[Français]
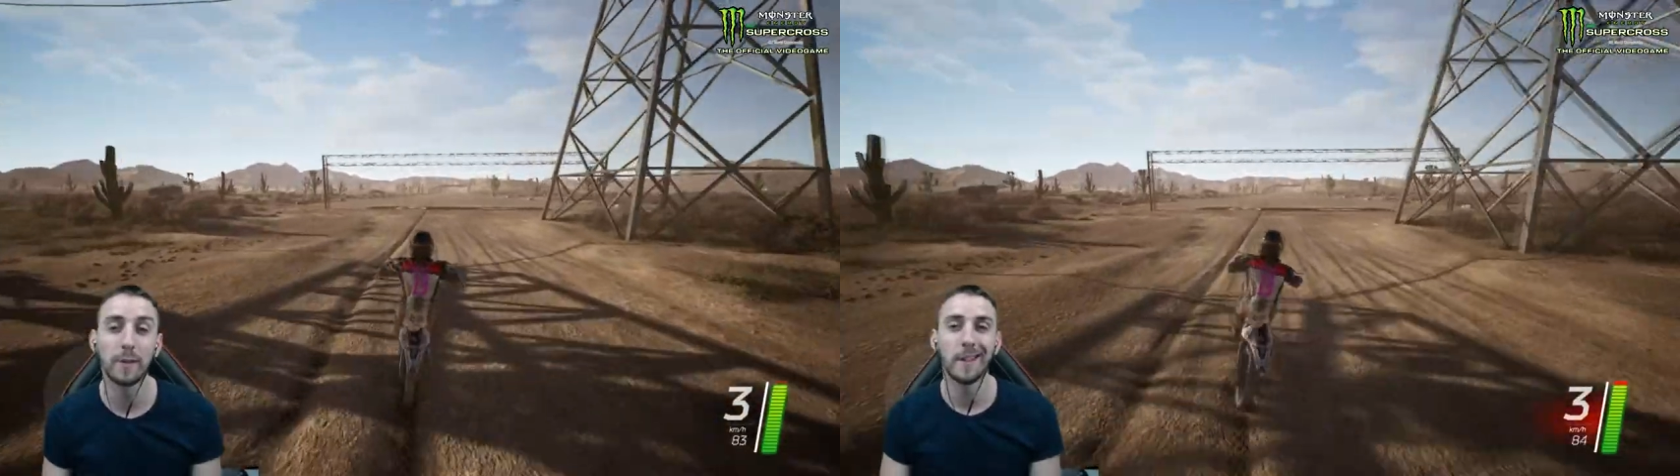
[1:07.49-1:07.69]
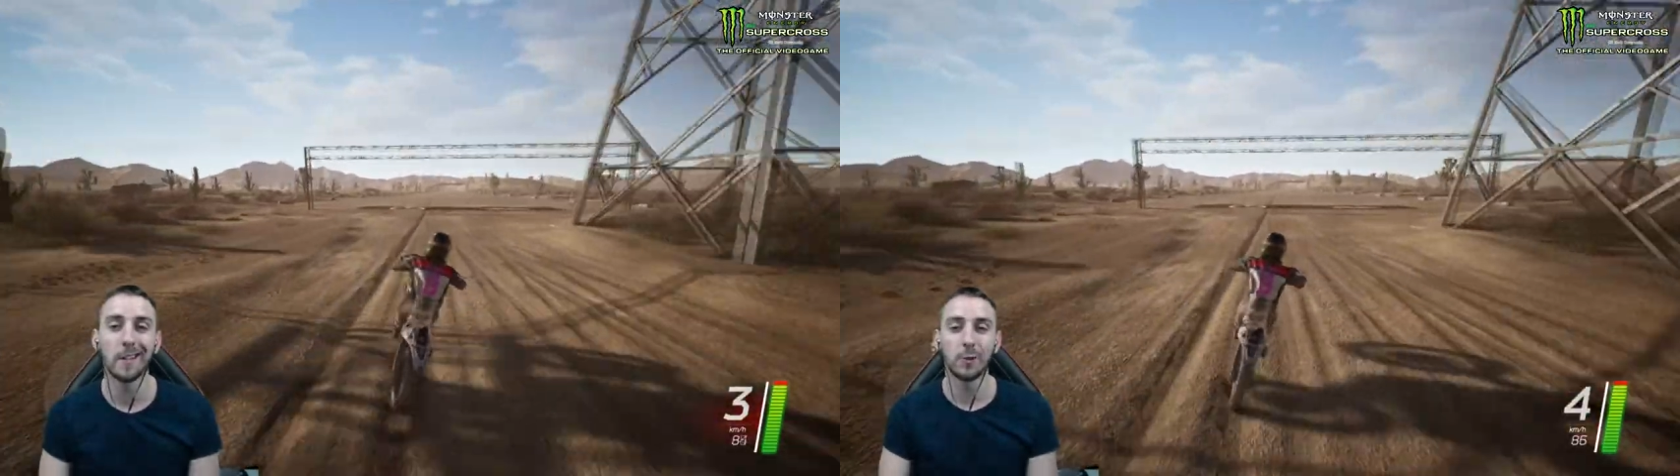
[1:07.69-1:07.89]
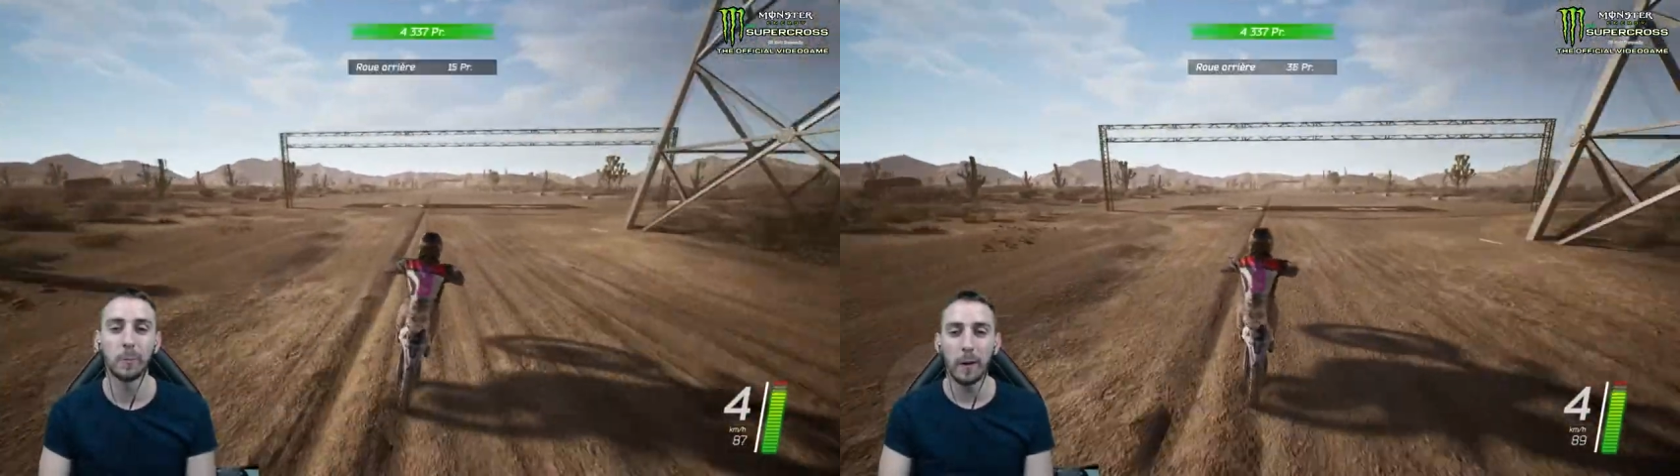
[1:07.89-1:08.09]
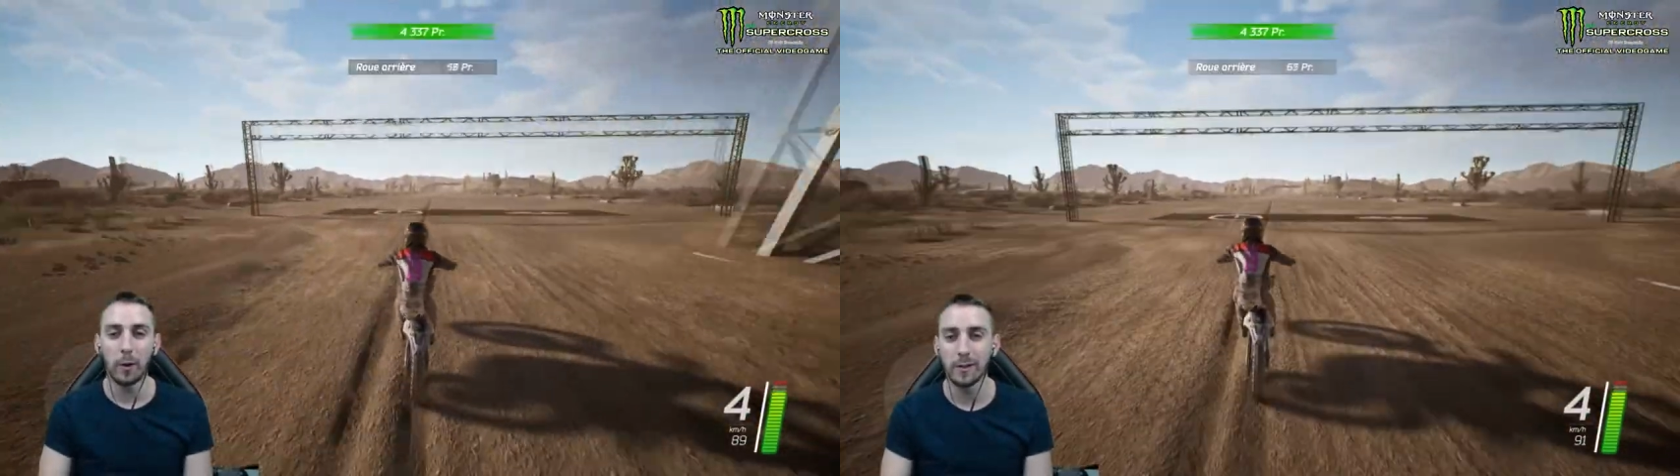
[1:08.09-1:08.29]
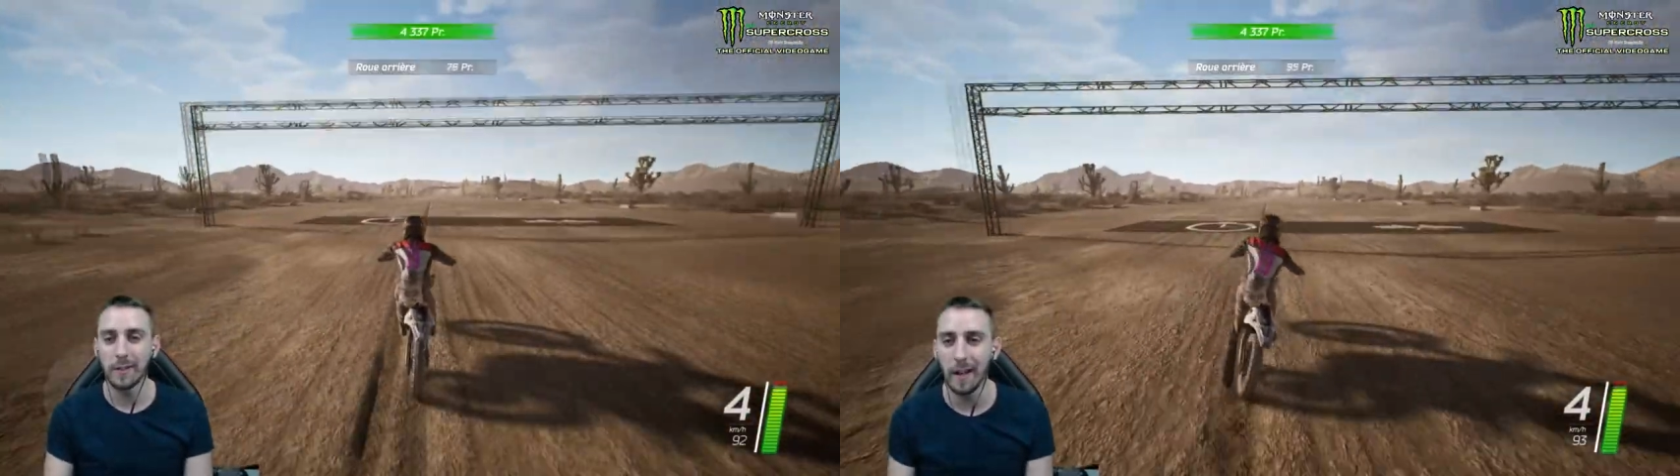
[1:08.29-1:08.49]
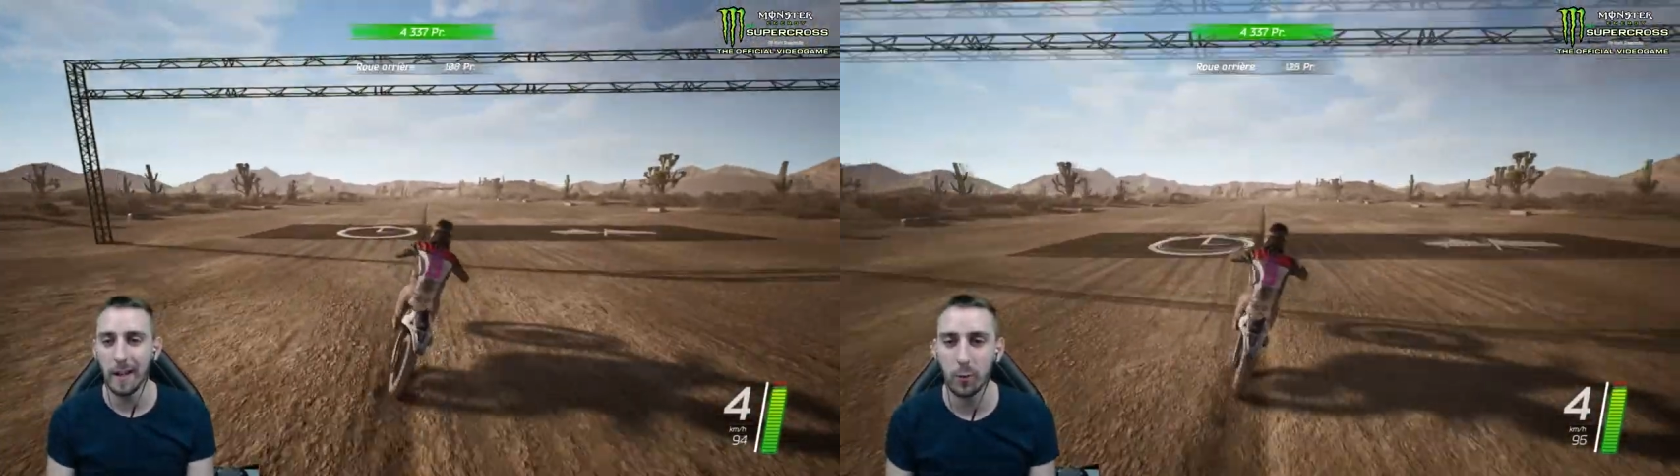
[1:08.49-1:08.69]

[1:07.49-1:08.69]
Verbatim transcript: le terrain de Supercross direct.